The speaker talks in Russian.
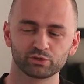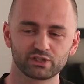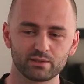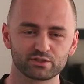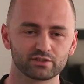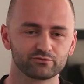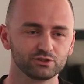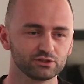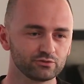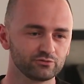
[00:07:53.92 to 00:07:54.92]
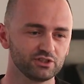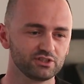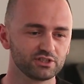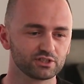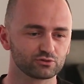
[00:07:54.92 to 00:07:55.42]
пытаемся
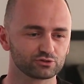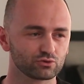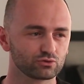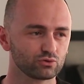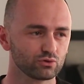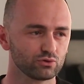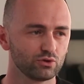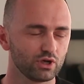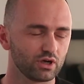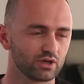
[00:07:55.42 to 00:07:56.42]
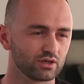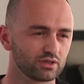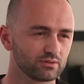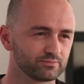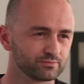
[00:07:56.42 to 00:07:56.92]
внедрить эту структуру
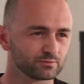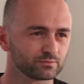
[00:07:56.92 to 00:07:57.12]
в